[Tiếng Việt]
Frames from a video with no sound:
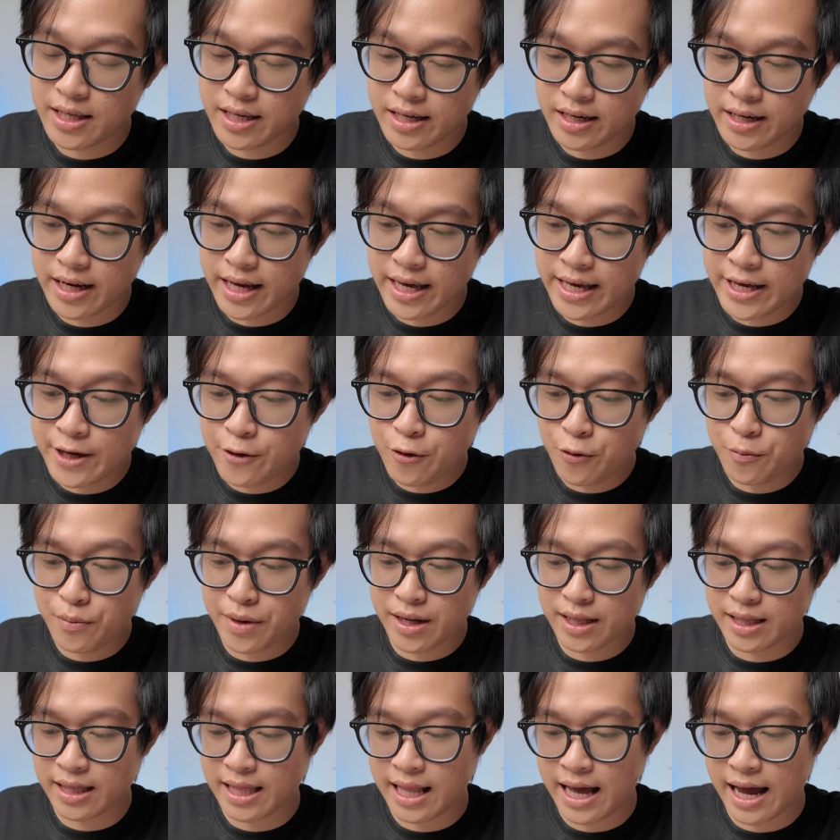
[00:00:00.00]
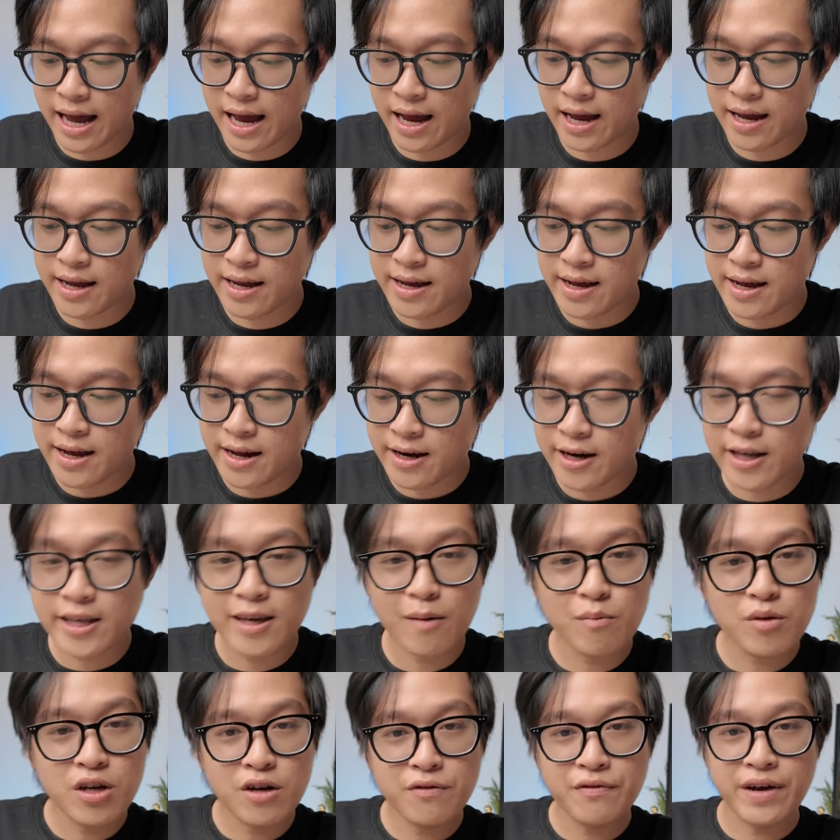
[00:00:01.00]
nhưng ý của mình là nó
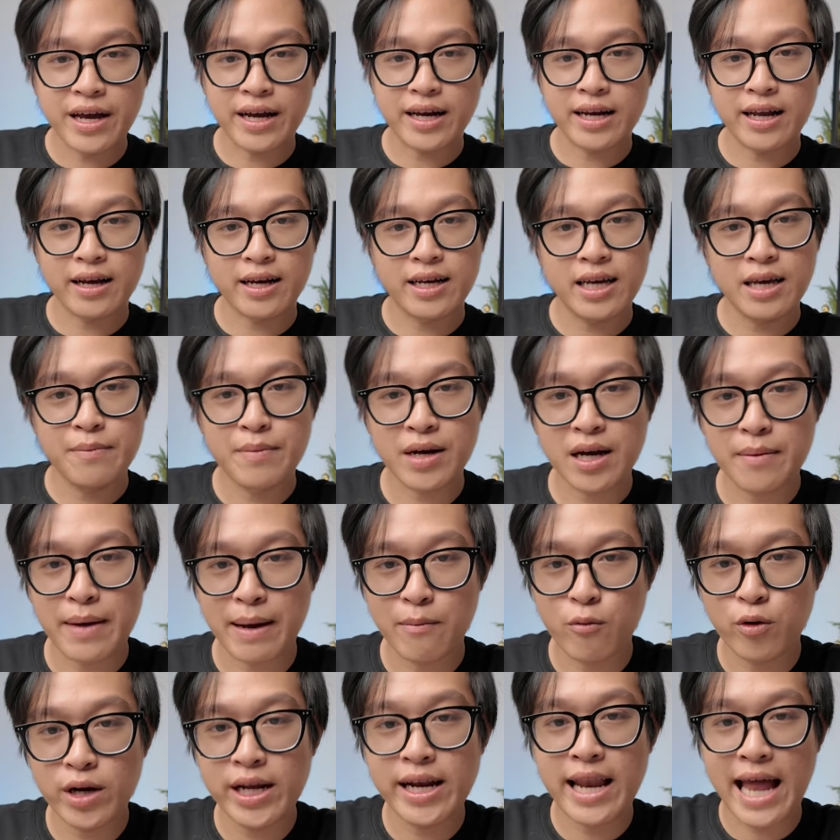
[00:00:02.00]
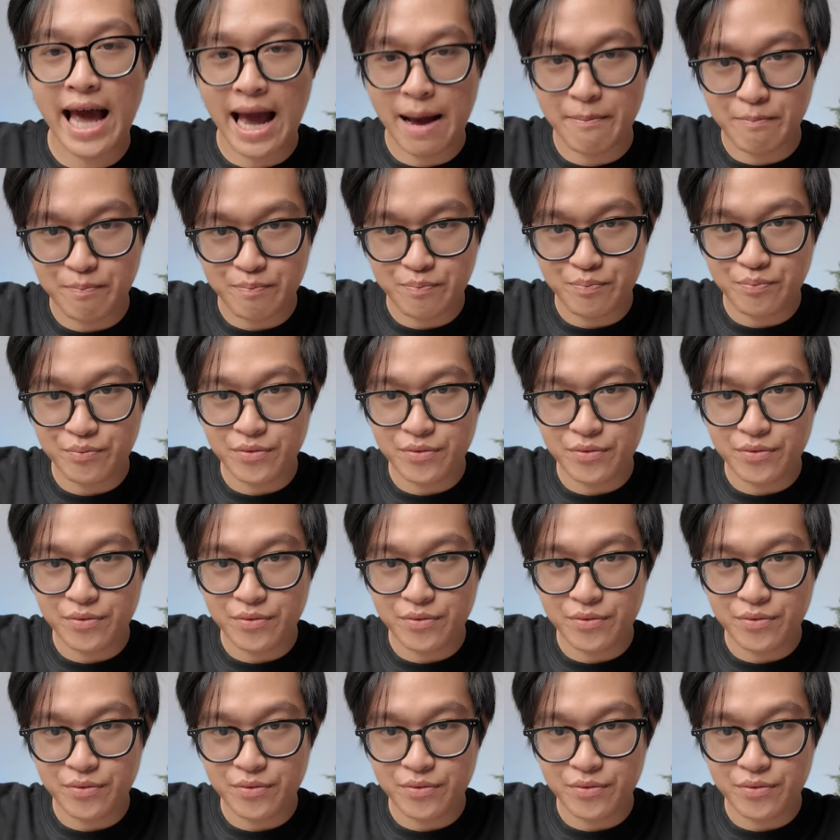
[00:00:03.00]
giống như việc là khi mà các bạn muốn đi làm,